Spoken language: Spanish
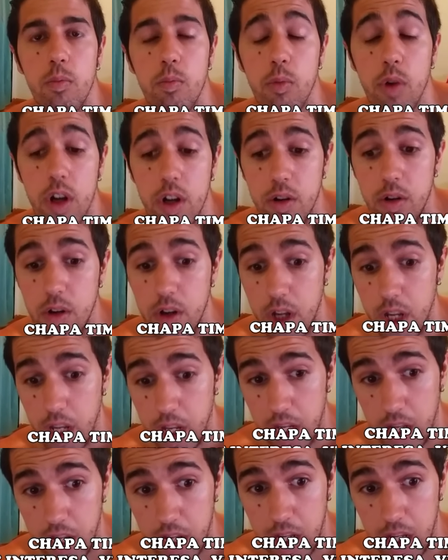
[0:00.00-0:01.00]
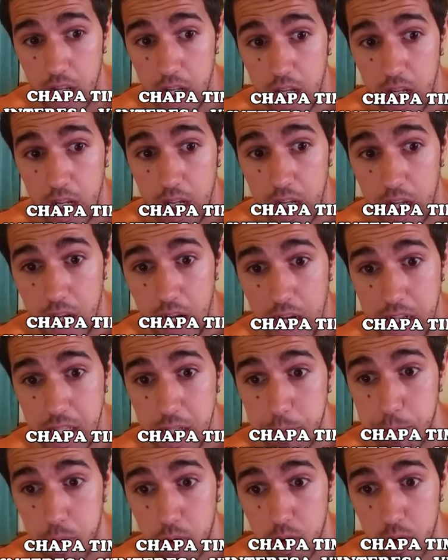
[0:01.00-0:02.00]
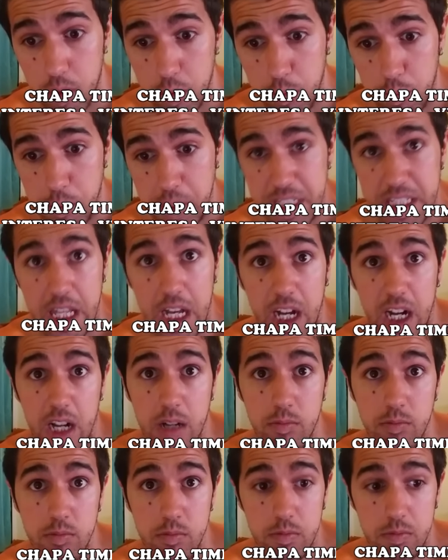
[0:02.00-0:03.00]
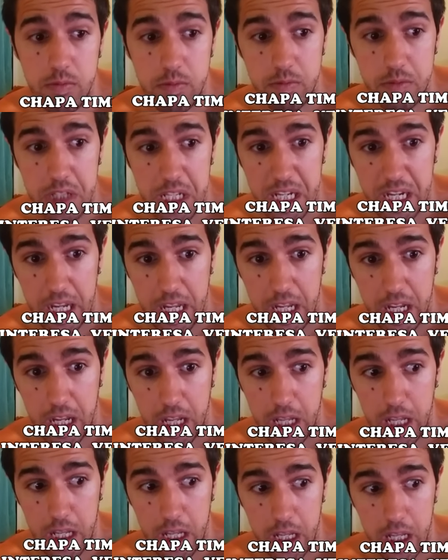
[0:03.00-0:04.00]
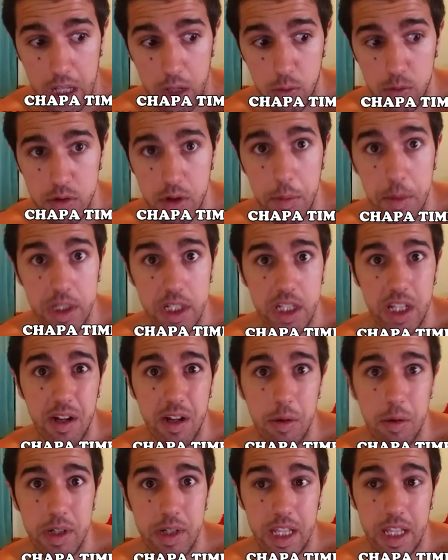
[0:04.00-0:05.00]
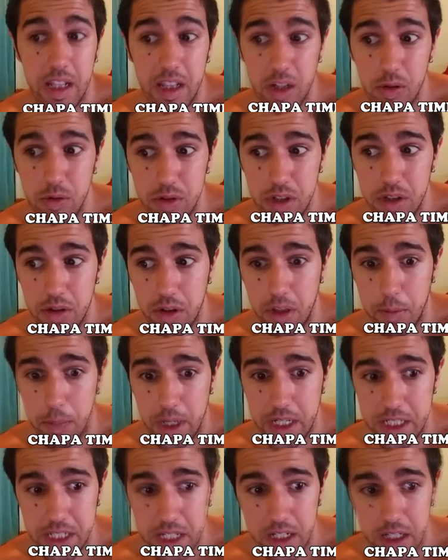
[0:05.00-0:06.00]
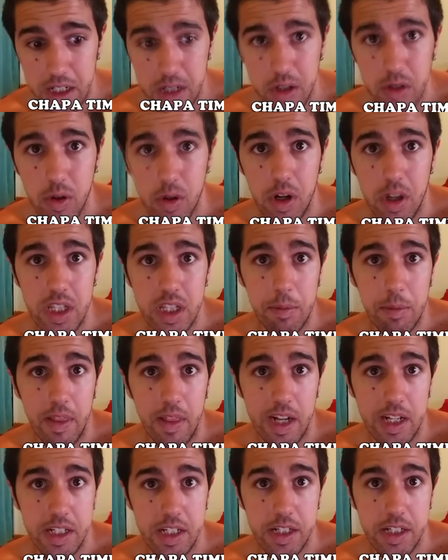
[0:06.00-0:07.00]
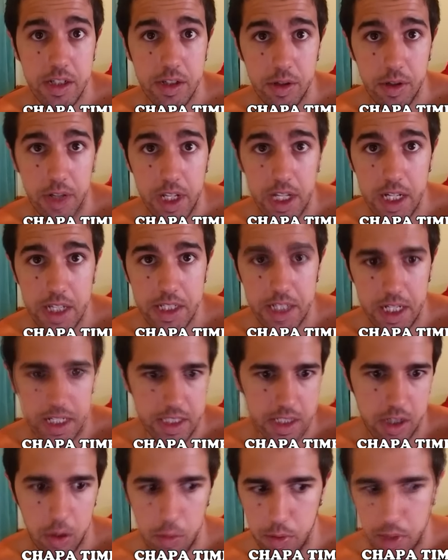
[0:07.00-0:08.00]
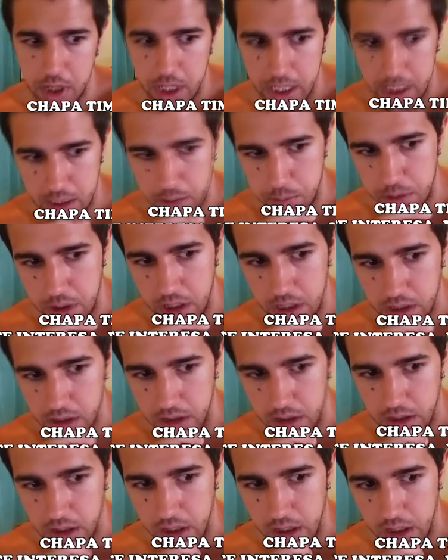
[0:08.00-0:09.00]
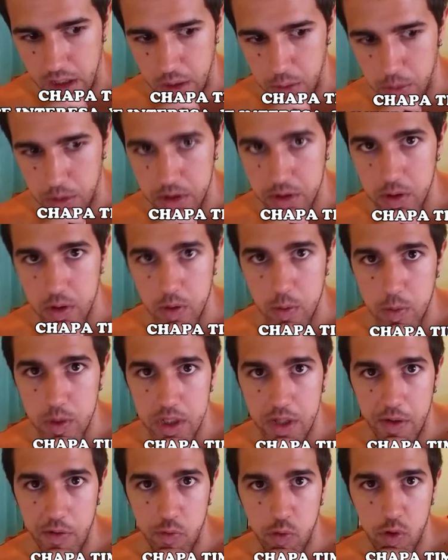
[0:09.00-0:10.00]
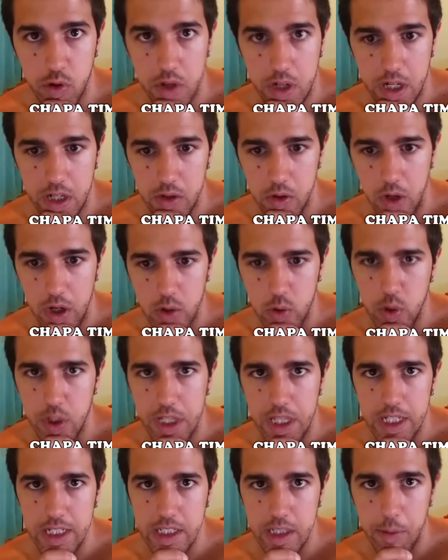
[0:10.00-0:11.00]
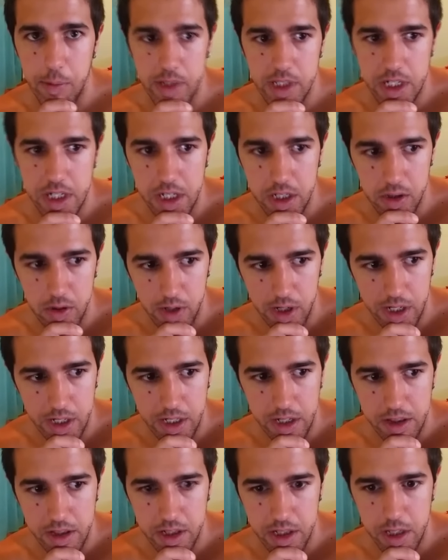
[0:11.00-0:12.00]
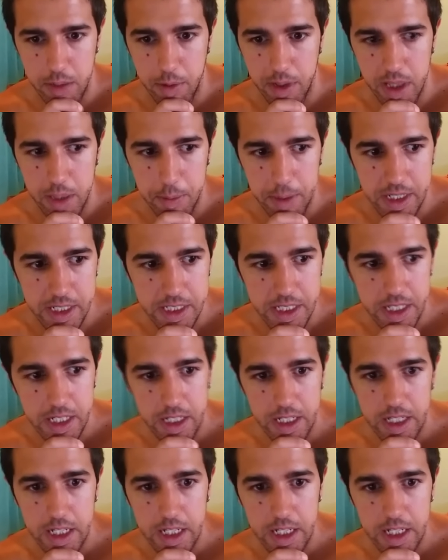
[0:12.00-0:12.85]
Bueno, eh, ayer por mi Instagram dije que últimamente andaba bastante contento y demás con el tema de las asesorías y antes como dije también en cuanto a cómo estaban funcionando, la acogida que estaba teniendo, la iniciativa y demás.